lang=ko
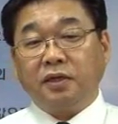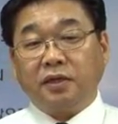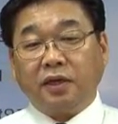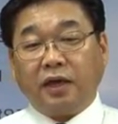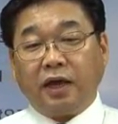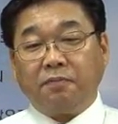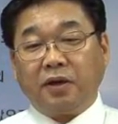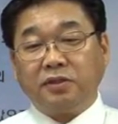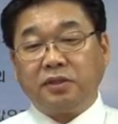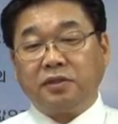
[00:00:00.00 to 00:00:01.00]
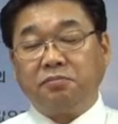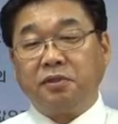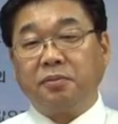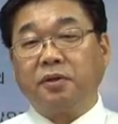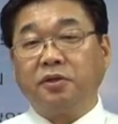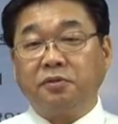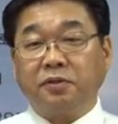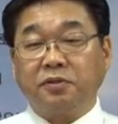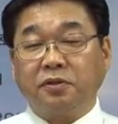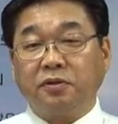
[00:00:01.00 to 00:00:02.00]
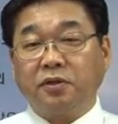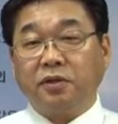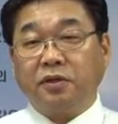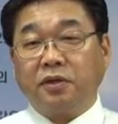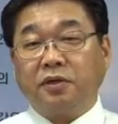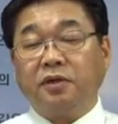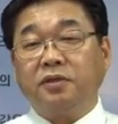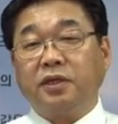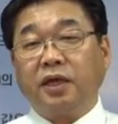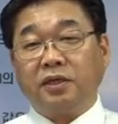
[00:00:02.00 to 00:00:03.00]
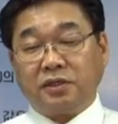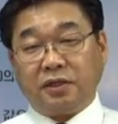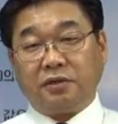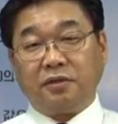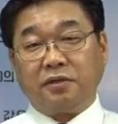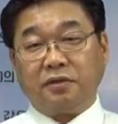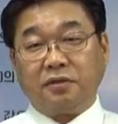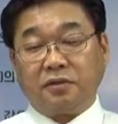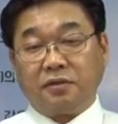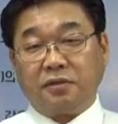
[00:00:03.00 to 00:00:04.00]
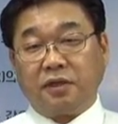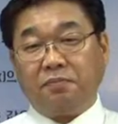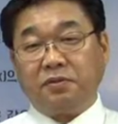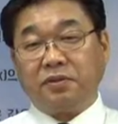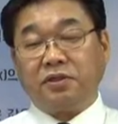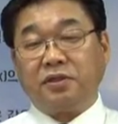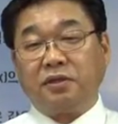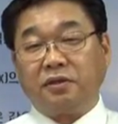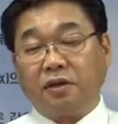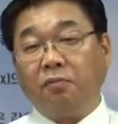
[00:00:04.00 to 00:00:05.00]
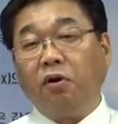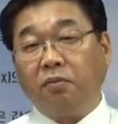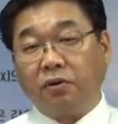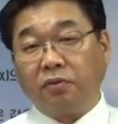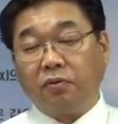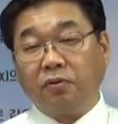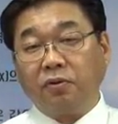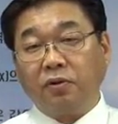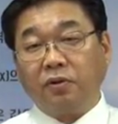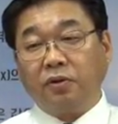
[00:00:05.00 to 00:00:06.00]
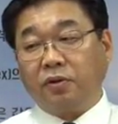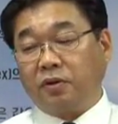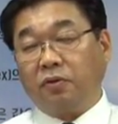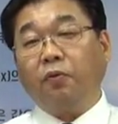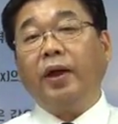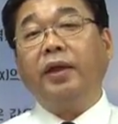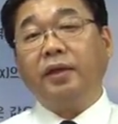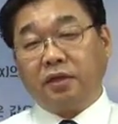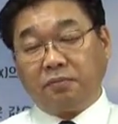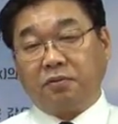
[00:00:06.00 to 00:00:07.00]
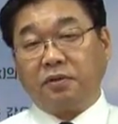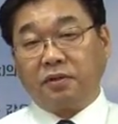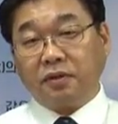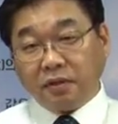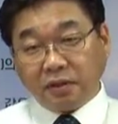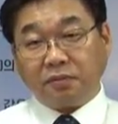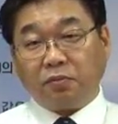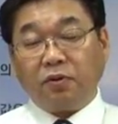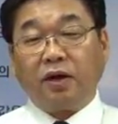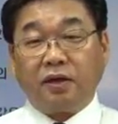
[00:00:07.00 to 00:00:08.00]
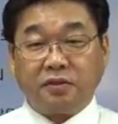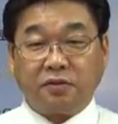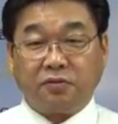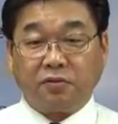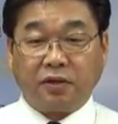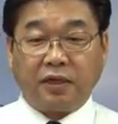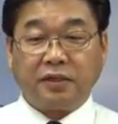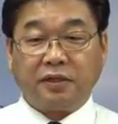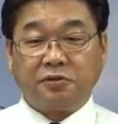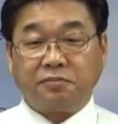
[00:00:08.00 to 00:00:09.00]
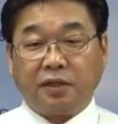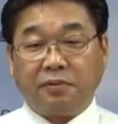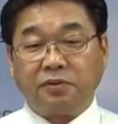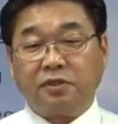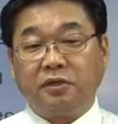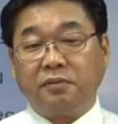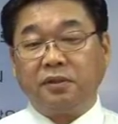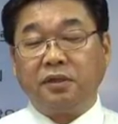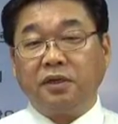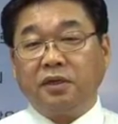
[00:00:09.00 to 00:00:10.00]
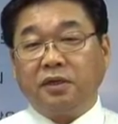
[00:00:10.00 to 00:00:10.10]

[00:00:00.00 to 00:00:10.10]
이게 아이팟이 점점점 커지면서 거의 세계 시장을 그 MP3 시장을 다 먹어버리고 그 외의 기업들은 거의 몰락한 정도로 가져갔습니다. 지금은